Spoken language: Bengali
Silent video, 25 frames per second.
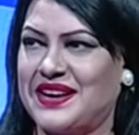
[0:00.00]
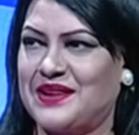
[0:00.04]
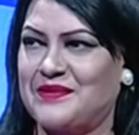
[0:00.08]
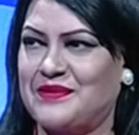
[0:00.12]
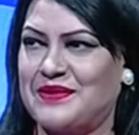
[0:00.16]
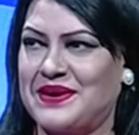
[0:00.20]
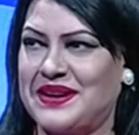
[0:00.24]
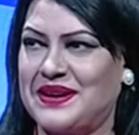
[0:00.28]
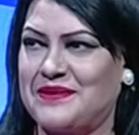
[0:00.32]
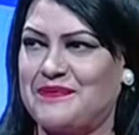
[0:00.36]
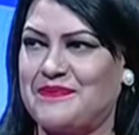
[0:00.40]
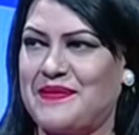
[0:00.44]

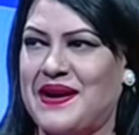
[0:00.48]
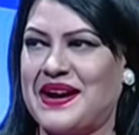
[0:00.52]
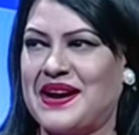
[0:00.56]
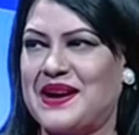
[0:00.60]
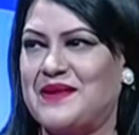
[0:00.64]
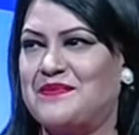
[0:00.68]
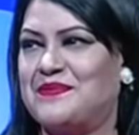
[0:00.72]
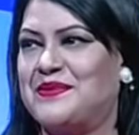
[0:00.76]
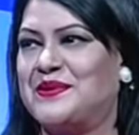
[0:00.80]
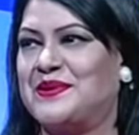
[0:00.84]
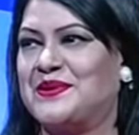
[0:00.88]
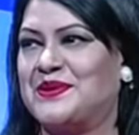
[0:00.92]
একেবারে
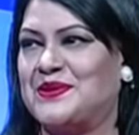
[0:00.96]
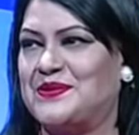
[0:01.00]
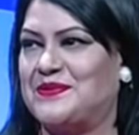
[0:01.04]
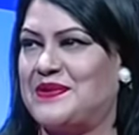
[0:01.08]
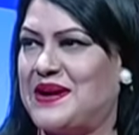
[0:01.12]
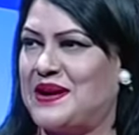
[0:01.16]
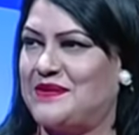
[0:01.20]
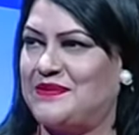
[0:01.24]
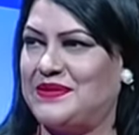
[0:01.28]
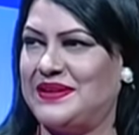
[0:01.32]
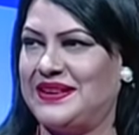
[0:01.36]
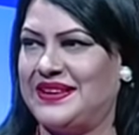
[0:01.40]

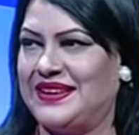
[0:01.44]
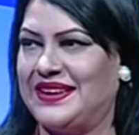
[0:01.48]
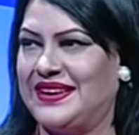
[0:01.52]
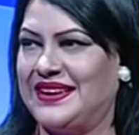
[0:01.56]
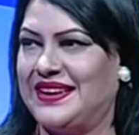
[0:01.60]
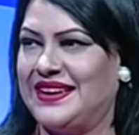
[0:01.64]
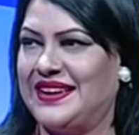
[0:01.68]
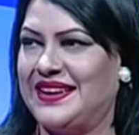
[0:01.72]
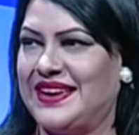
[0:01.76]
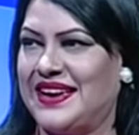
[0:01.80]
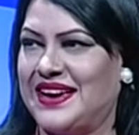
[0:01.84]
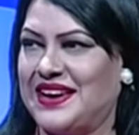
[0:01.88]
পাকাপোক্তভাবে
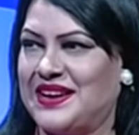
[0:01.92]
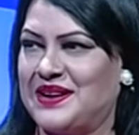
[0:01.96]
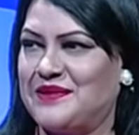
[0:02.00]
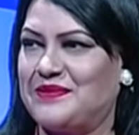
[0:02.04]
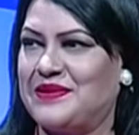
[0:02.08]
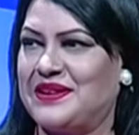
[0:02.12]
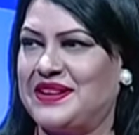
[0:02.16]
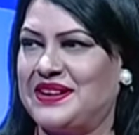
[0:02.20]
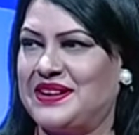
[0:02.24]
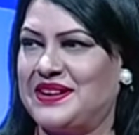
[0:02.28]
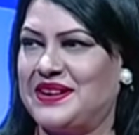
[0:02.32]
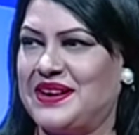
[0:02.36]
হ্যাঁ।
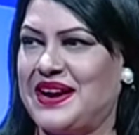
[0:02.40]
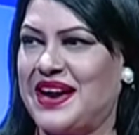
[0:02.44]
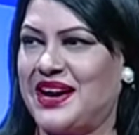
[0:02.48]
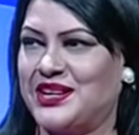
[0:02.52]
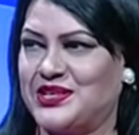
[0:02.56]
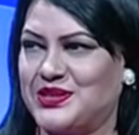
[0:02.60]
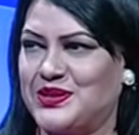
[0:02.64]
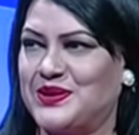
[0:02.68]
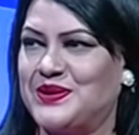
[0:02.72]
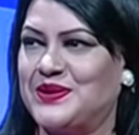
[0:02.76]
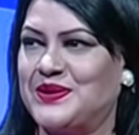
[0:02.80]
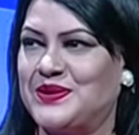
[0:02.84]
একেবারে
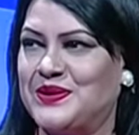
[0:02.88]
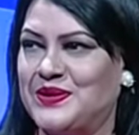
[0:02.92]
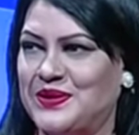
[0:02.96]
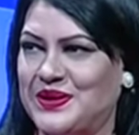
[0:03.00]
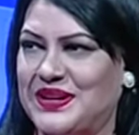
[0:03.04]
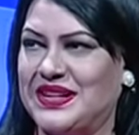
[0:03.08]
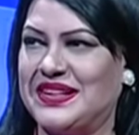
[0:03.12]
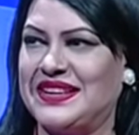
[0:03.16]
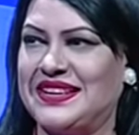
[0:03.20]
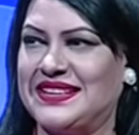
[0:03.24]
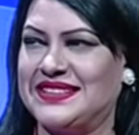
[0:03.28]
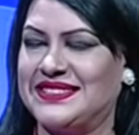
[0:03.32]
আসন
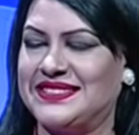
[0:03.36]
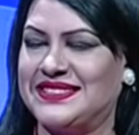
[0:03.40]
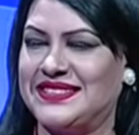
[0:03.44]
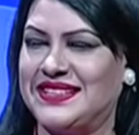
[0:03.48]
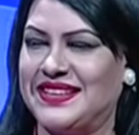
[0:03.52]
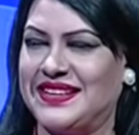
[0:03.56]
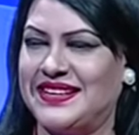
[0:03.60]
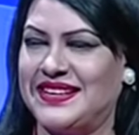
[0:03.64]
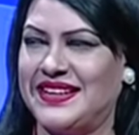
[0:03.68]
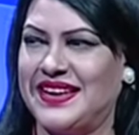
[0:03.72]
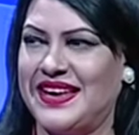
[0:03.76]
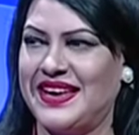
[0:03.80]
গড়ে
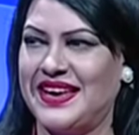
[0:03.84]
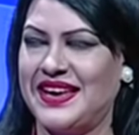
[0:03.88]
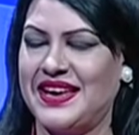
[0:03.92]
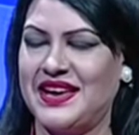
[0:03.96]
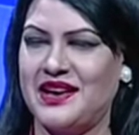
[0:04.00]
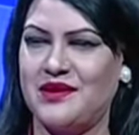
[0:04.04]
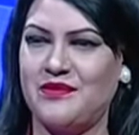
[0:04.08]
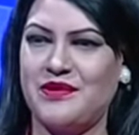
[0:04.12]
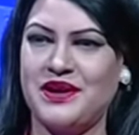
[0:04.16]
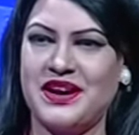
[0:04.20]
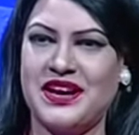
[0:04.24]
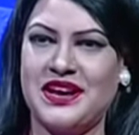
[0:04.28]
নিয়েছিলেন
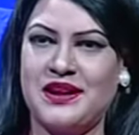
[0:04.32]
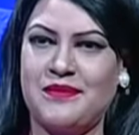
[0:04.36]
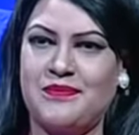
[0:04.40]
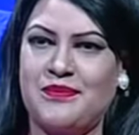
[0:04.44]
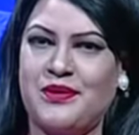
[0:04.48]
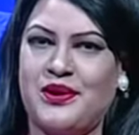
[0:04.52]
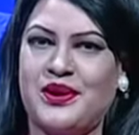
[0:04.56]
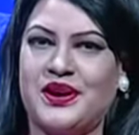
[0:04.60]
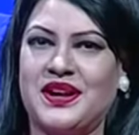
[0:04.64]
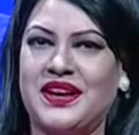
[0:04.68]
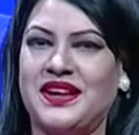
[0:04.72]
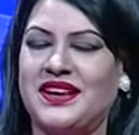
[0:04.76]
এবং
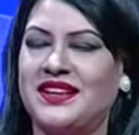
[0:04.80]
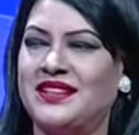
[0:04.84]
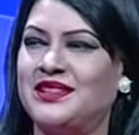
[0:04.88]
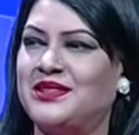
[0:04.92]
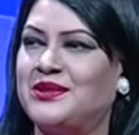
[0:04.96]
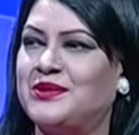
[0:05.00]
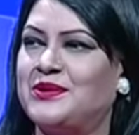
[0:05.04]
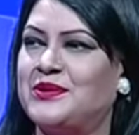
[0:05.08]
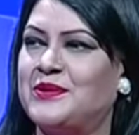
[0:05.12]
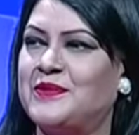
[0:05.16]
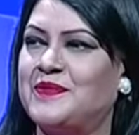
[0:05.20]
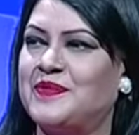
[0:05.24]
এরপরে
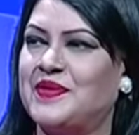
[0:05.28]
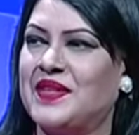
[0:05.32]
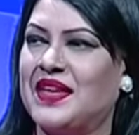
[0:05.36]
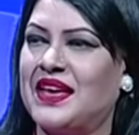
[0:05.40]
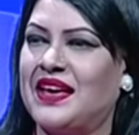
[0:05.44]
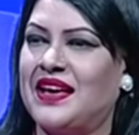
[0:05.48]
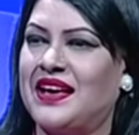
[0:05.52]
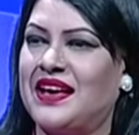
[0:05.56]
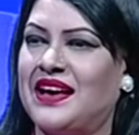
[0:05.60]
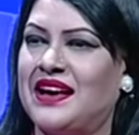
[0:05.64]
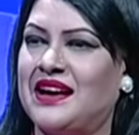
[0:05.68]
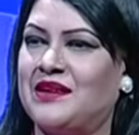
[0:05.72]
কিন্তু
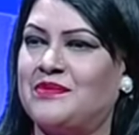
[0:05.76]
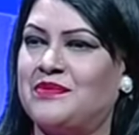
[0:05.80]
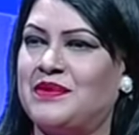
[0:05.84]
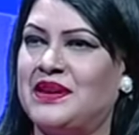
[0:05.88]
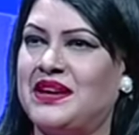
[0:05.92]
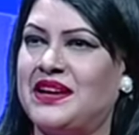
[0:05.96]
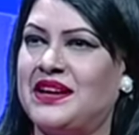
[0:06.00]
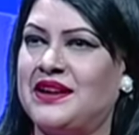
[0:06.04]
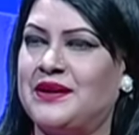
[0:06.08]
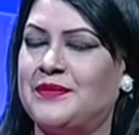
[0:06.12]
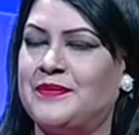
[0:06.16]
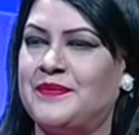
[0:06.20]
আপনি
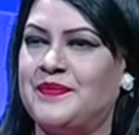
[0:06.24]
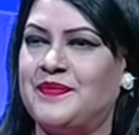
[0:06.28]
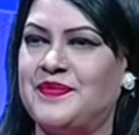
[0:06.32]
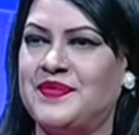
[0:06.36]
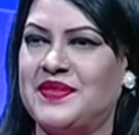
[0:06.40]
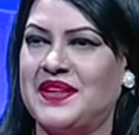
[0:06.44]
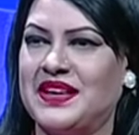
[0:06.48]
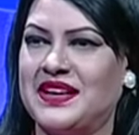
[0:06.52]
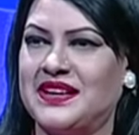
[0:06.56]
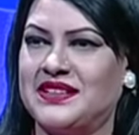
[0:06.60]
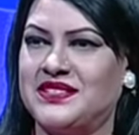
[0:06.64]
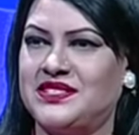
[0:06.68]
এই
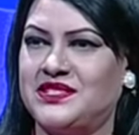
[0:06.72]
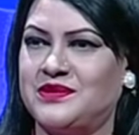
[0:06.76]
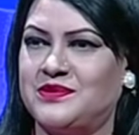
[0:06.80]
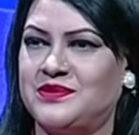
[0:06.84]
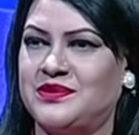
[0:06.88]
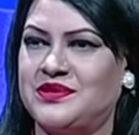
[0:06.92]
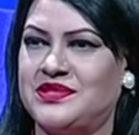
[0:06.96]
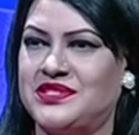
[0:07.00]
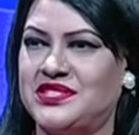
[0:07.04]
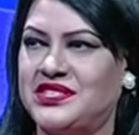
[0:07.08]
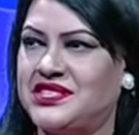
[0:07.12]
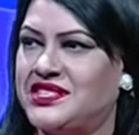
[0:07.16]

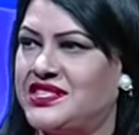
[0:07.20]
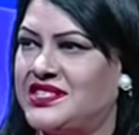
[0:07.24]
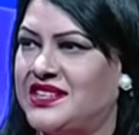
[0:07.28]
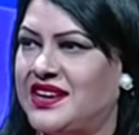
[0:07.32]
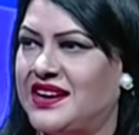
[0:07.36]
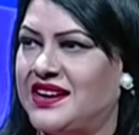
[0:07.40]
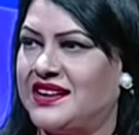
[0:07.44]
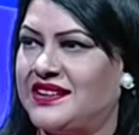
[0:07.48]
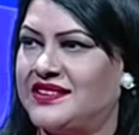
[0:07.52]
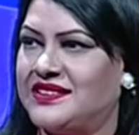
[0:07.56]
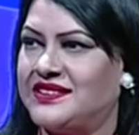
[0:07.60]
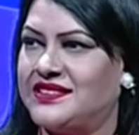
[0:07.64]
জীবন তৃষ্ণা
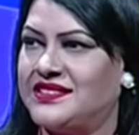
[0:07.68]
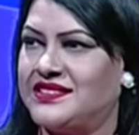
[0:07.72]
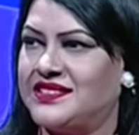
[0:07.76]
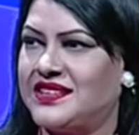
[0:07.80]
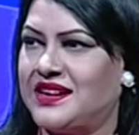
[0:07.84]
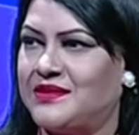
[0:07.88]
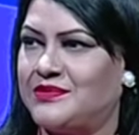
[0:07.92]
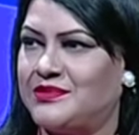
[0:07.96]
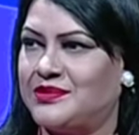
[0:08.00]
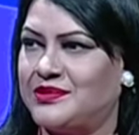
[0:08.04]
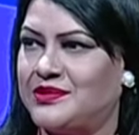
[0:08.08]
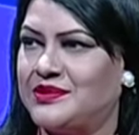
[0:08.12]

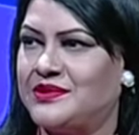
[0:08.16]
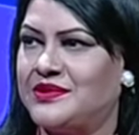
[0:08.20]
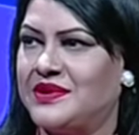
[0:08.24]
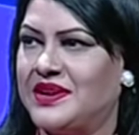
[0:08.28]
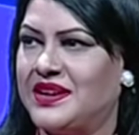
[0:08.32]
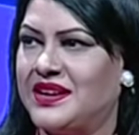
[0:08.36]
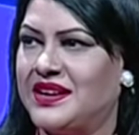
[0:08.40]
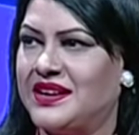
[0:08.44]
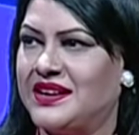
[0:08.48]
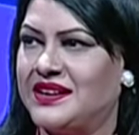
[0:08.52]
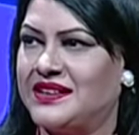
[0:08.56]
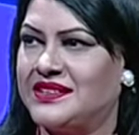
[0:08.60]
চাবুক
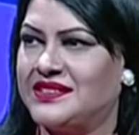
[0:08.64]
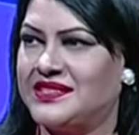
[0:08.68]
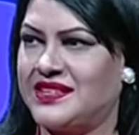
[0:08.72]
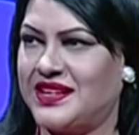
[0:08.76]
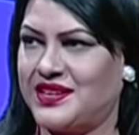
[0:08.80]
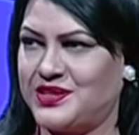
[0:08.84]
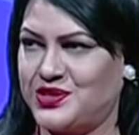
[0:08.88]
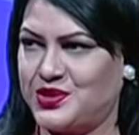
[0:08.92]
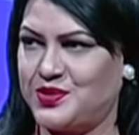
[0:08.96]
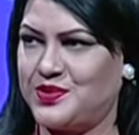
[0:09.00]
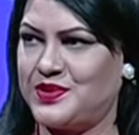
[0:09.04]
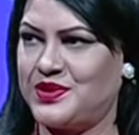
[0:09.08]

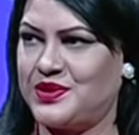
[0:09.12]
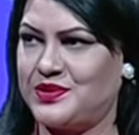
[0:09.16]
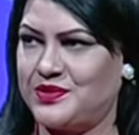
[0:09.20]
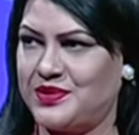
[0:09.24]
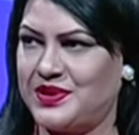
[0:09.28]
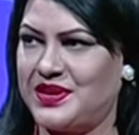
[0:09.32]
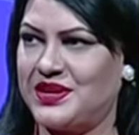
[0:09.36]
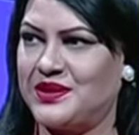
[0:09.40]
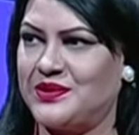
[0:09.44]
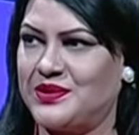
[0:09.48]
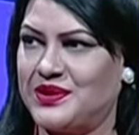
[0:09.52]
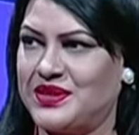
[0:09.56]
ছায়াছবিতে
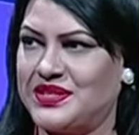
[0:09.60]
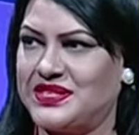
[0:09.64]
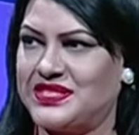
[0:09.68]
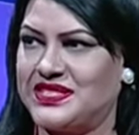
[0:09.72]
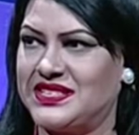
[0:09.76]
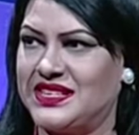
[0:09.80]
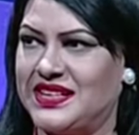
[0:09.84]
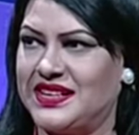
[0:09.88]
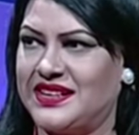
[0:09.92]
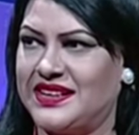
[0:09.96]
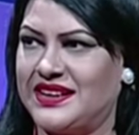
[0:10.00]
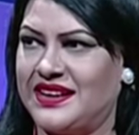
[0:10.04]
অভিনয়
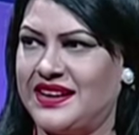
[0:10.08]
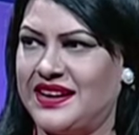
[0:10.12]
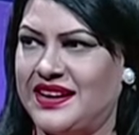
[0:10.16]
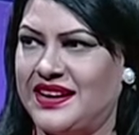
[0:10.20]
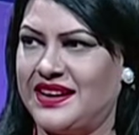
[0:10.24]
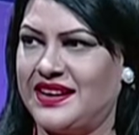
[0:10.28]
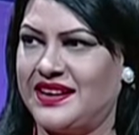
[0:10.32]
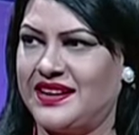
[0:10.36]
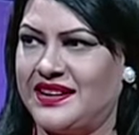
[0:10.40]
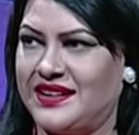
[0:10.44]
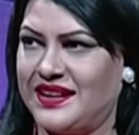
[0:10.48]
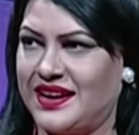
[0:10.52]
করেছিলেন
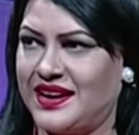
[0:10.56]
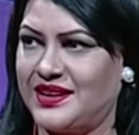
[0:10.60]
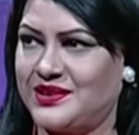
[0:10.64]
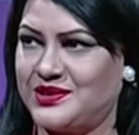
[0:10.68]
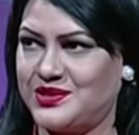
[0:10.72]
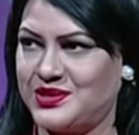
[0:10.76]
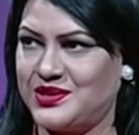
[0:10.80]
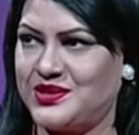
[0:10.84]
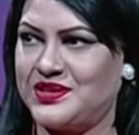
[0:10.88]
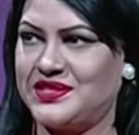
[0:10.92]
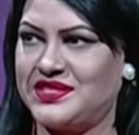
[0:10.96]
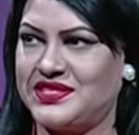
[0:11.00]
নায়ক
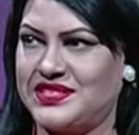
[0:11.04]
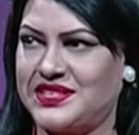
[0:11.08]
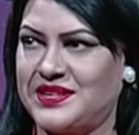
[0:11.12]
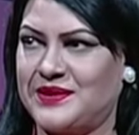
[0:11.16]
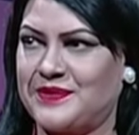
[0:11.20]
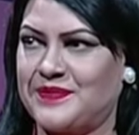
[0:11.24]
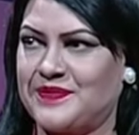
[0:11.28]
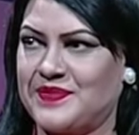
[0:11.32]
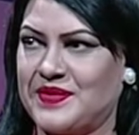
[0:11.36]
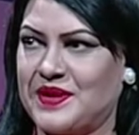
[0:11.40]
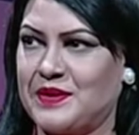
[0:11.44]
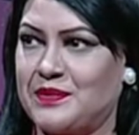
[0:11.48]
চরিত্রে
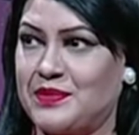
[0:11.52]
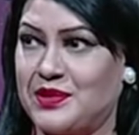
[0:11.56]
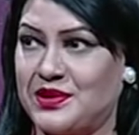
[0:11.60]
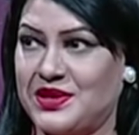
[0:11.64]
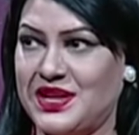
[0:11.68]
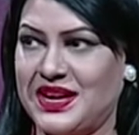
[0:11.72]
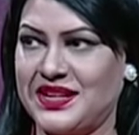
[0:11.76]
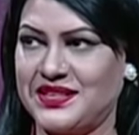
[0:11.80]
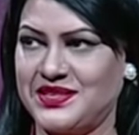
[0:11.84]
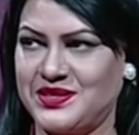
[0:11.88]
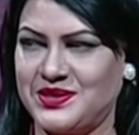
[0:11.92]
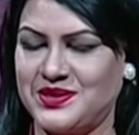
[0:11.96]

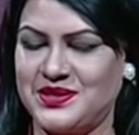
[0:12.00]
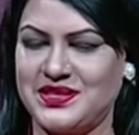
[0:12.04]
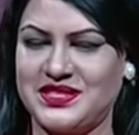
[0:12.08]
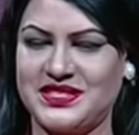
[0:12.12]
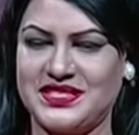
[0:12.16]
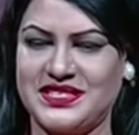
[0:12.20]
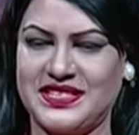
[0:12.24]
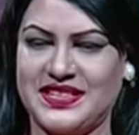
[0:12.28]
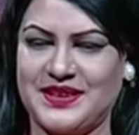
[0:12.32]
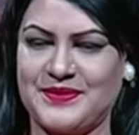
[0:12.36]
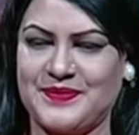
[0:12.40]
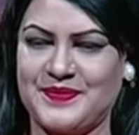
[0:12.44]
প্রধান
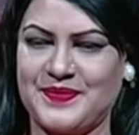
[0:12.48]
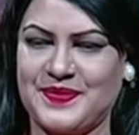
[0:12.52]
চরিত্রে